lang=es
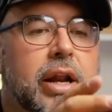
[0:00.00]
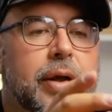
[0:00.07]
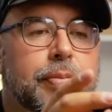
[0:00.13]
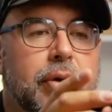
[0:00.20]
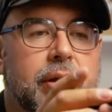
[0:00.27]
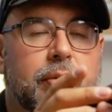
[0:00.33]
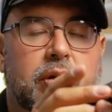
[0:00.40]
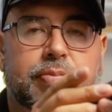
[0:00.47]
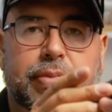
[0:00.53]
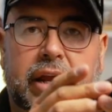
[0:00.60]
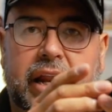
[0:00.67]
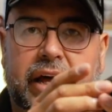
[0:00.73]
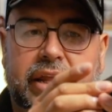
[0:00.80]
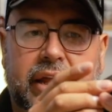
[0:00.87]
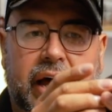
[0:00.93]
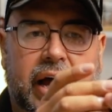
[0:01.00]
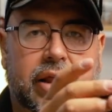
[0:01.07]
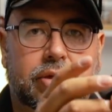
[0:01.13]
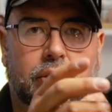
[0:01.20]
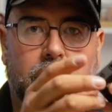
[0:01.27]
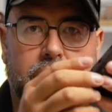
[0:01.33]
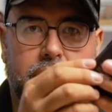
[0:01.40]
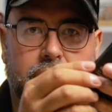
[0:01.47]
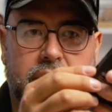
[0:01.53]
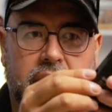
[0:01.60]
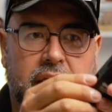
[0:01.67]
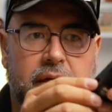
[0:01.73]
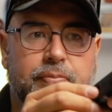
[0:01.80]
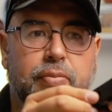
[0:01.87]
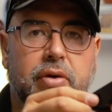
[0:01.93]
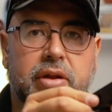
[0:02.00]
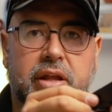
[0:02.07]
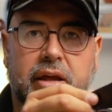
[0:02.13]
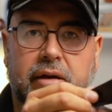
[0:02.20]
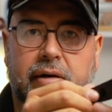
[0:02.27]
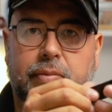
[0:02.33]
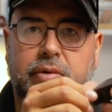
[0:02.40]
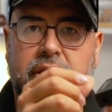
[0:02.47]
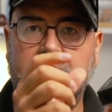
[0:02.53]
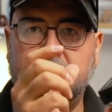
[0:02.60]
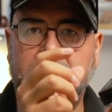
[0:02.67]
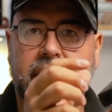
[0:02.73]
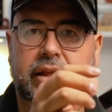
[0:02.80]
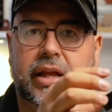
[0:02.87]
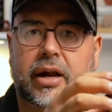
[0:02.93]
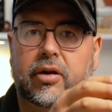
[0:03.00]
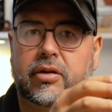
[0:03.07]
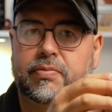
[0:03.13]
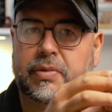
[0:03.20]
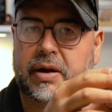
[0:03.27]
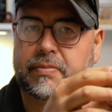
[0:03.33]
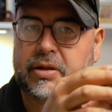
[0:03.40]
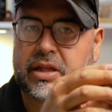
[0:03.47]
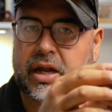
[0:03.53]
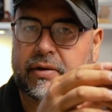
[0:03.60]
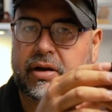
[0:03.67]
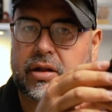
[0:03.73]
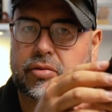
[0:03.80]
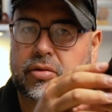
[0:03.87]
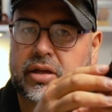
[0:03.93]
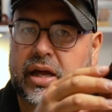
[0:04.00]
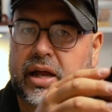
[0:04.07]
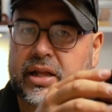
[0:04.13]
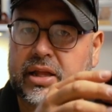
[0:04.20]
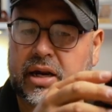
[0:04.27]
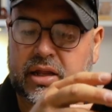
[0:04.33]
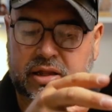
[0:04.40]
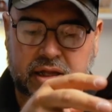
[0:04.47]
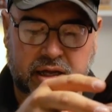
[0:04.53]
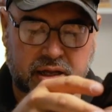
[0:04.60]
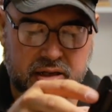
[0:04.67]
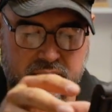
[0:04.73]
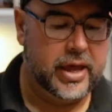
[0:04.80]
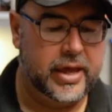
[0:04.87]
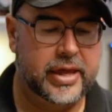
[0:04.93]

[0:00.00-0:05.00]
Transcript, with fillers: Le ponemos pilas a todos los equipos y vamos a encenderlos para empezar a ver sus características.